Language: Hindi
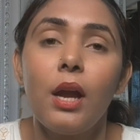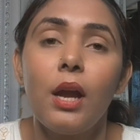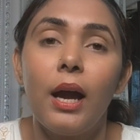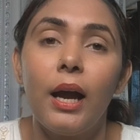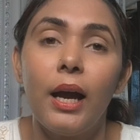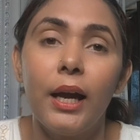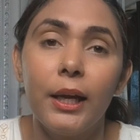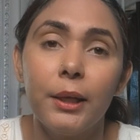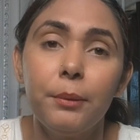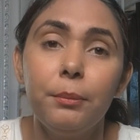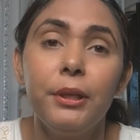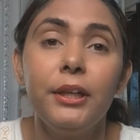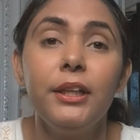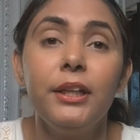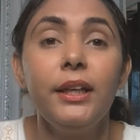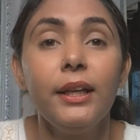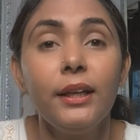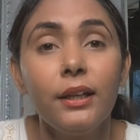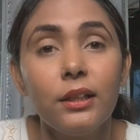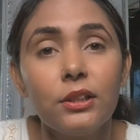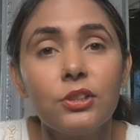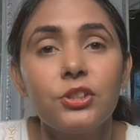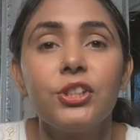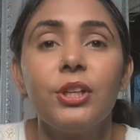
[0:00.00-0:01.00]
आईबीडी
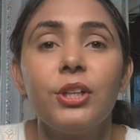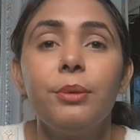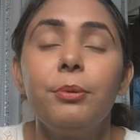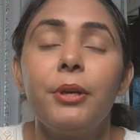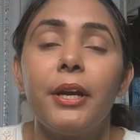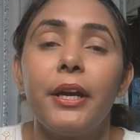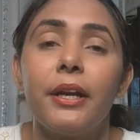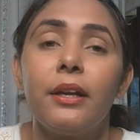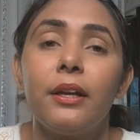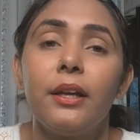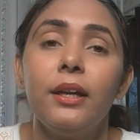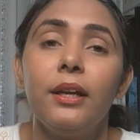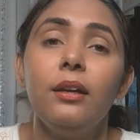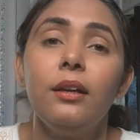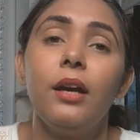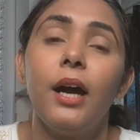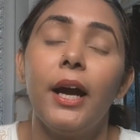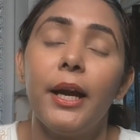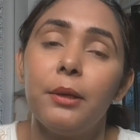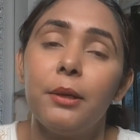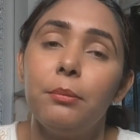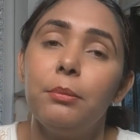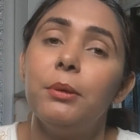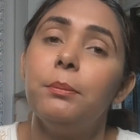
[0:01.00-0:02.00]
एक अच्छा ब्रांड
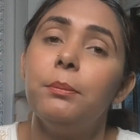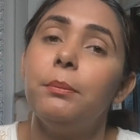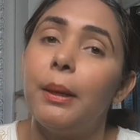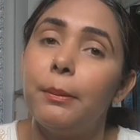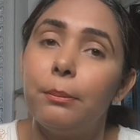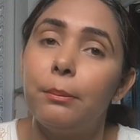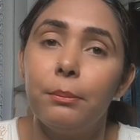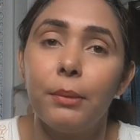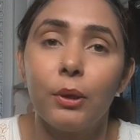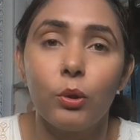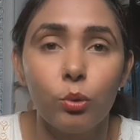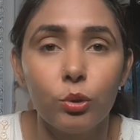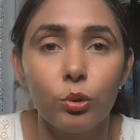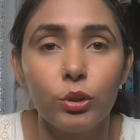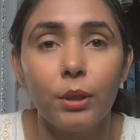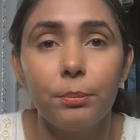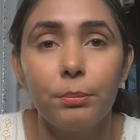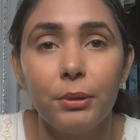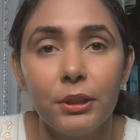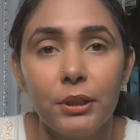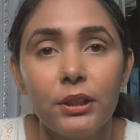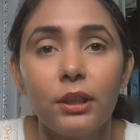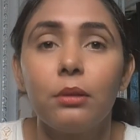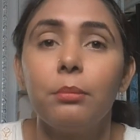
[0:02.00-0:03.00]
है बी मैं मैं खुद
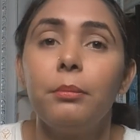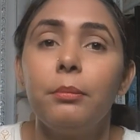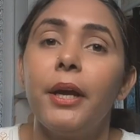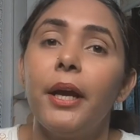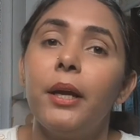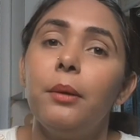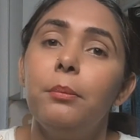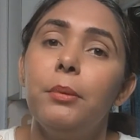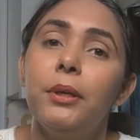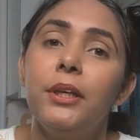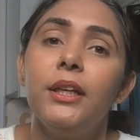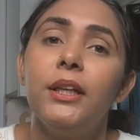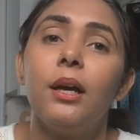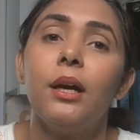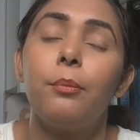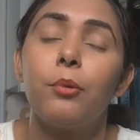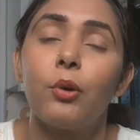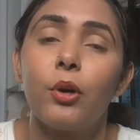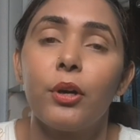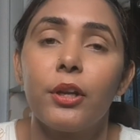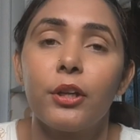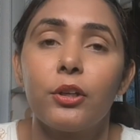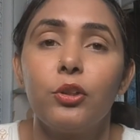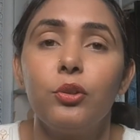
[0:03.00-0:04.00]
अभी तक मैं आईबीडी का
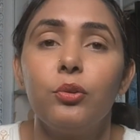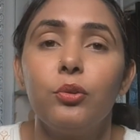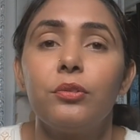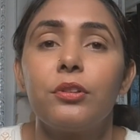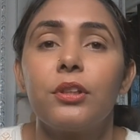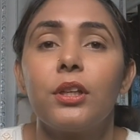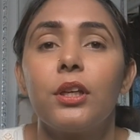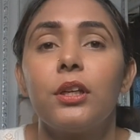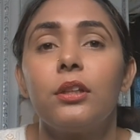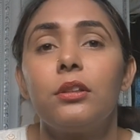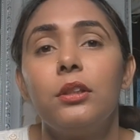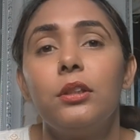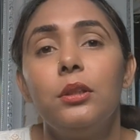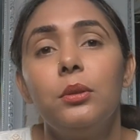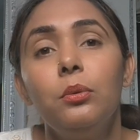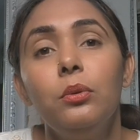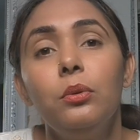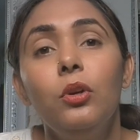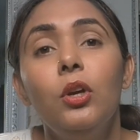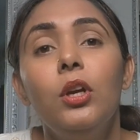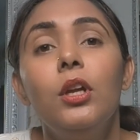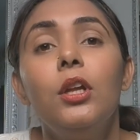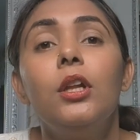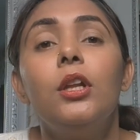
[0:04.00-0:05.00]
प्रोडक्ट यूज़ करती हूँ
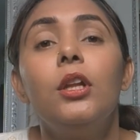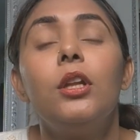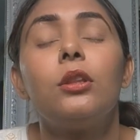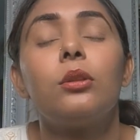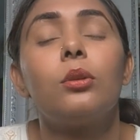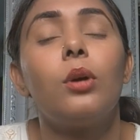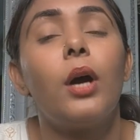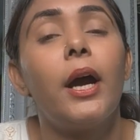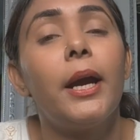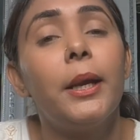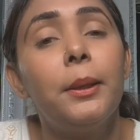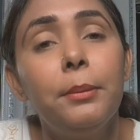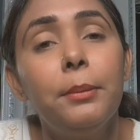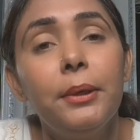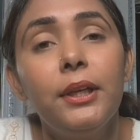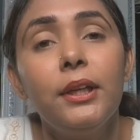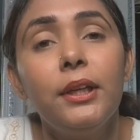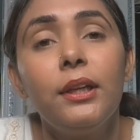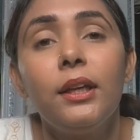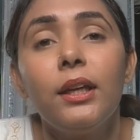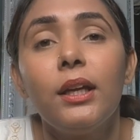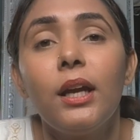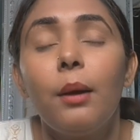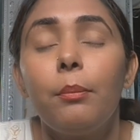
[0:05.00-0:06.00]
तो आईबीडी
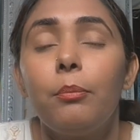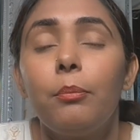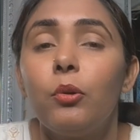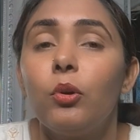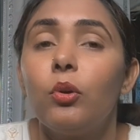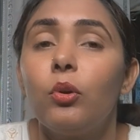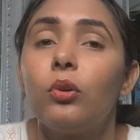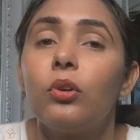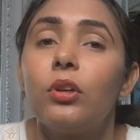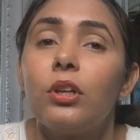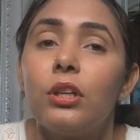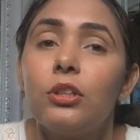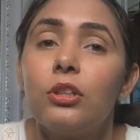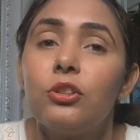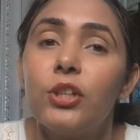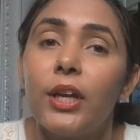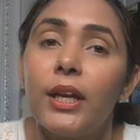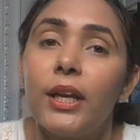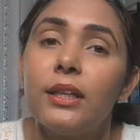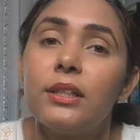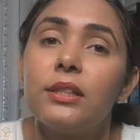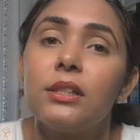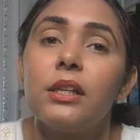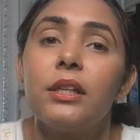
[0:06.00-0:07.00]
के आप लोग
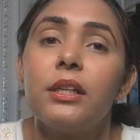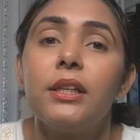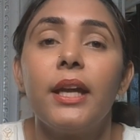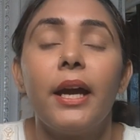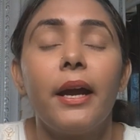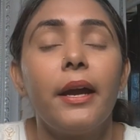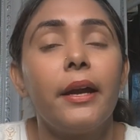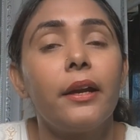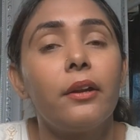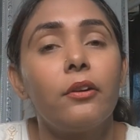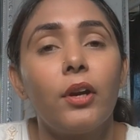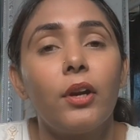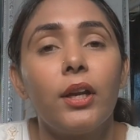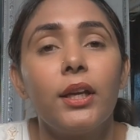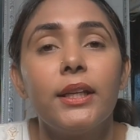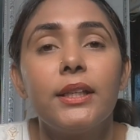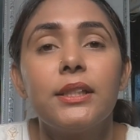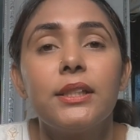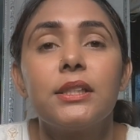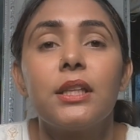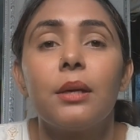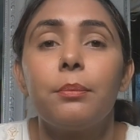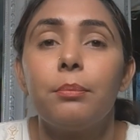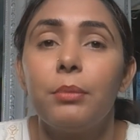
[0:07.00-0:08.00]
जेल्स या
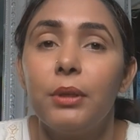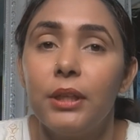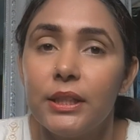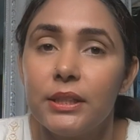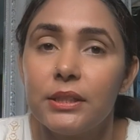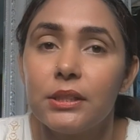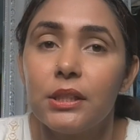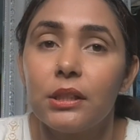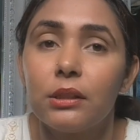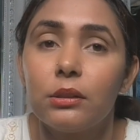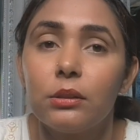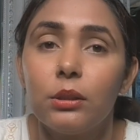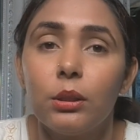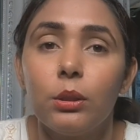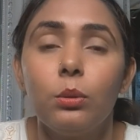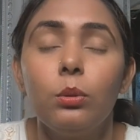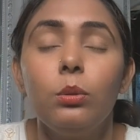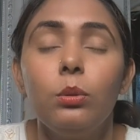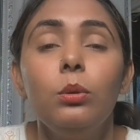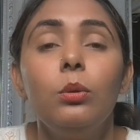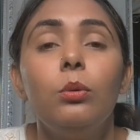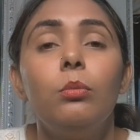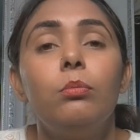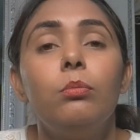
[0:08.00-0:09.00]
एक्रेलिक्स आप ले सकते
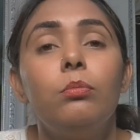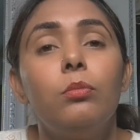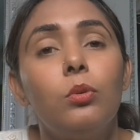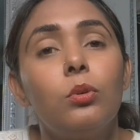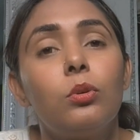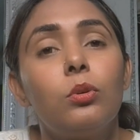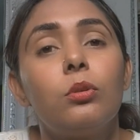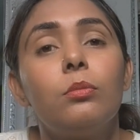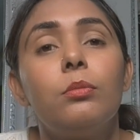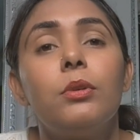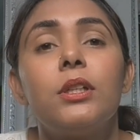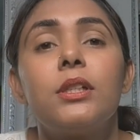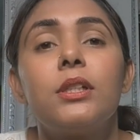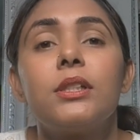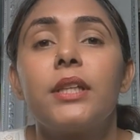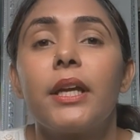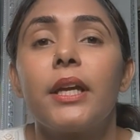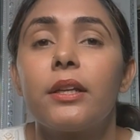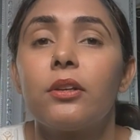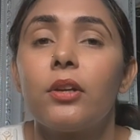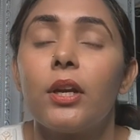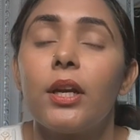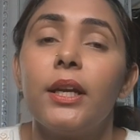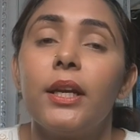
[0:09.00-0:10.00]
हो मोनोमर्स
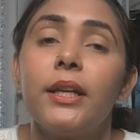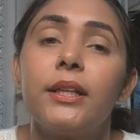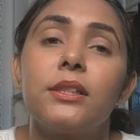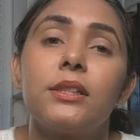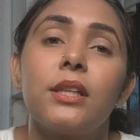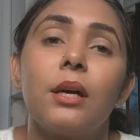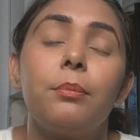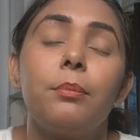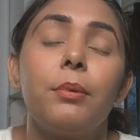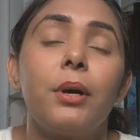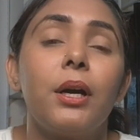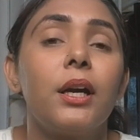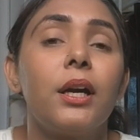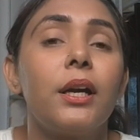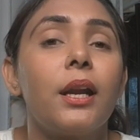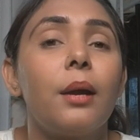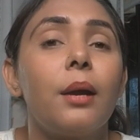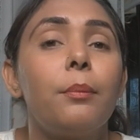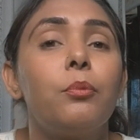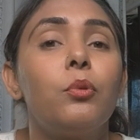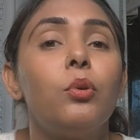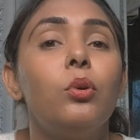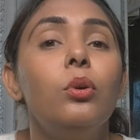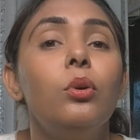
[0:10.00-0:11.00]
एक्रेलिक्स आप अगर
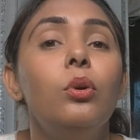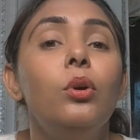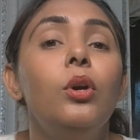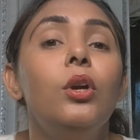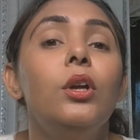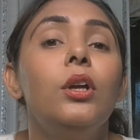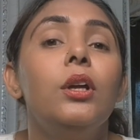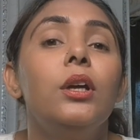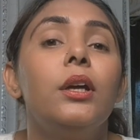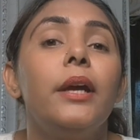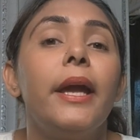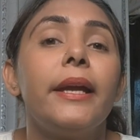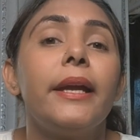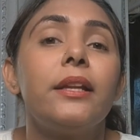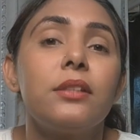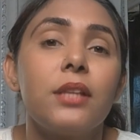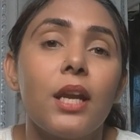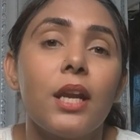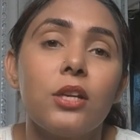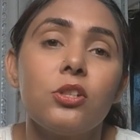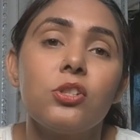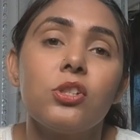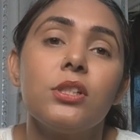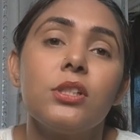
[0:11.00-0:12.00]
आपको
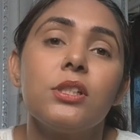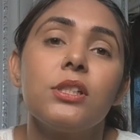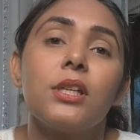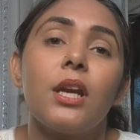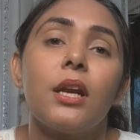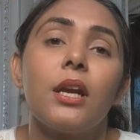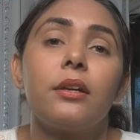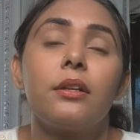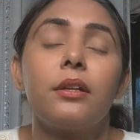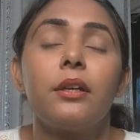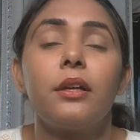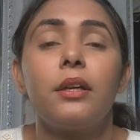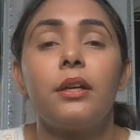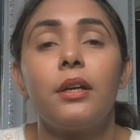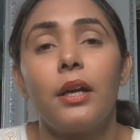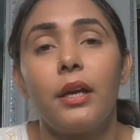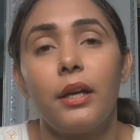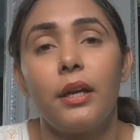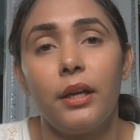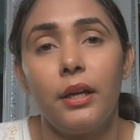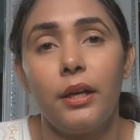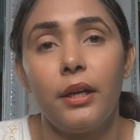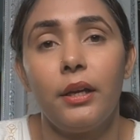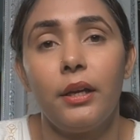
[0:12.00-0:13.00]
एक्सटेंशन स्टार्ट करना है